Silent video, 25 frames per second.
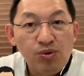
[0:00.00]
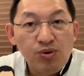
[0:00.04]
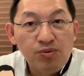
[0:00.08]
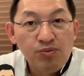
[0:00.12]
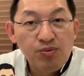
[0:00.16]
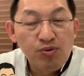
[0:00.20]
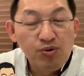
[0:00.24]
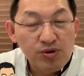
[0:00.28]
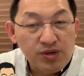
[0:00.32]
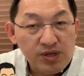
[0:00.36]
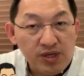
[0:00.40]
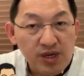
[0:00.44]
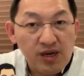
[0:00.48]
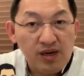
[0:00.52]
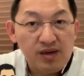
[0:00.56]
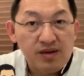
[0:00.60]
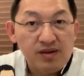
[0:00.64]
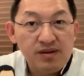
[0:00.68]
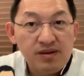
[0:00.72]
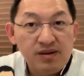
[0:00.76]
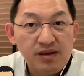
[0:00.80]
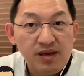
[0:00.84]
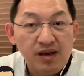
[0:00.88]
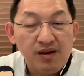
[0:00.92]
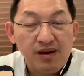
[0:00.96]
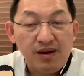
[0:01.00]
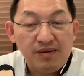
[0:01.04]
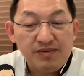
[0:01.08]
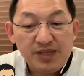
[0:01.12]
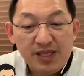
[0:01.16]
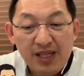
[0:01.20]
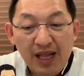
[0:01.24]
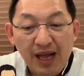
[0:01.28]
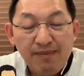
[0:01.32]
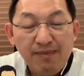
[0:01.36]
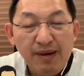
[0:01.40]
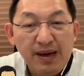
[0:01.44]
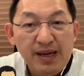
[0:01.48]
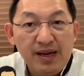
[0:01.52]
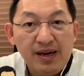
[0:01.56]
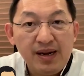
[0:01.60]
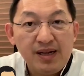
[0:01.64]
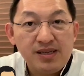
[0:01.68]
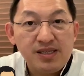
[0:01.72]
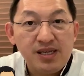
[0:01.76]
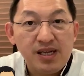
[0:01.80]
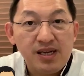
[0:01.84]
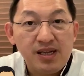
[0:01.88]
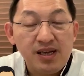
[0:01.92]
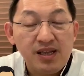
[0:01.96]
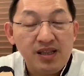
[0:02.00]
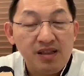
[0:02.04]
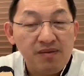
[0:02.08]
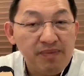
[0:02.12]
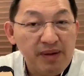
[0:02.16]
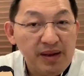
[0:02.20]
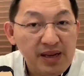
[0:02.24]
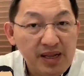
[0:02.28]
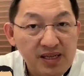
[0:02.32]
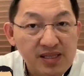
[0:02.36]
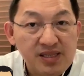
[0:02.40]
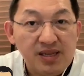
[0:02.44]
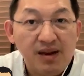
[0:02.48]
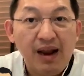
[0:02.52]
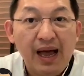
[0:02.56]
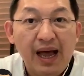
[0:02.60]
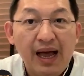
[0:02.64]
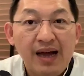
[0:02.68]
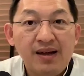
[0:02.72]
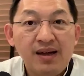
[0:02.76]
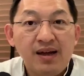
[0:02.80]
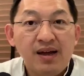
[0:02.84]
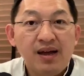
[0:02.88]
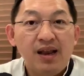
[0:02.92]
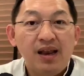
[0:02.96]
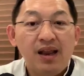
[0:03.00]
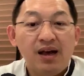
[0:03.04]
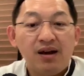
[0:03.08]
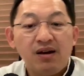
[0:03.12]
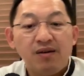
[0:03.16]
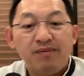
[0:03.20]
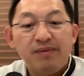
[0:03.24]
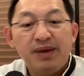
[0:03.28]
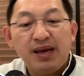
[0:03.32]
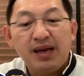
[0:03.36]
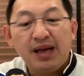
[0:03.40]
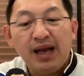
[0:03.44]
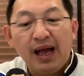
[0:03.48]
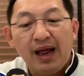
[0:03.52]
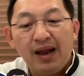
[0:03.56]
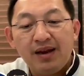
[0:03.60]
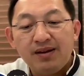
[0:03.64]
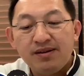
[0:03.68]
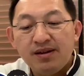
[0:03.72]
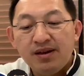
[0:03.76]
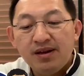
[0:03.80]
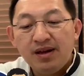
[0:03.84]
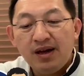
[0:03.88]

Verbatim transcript: พูดถึงเกี่ยวกับสถาบันทางด้านเศรษฐกิจที่เป็นอิสระแล้วก็มีการ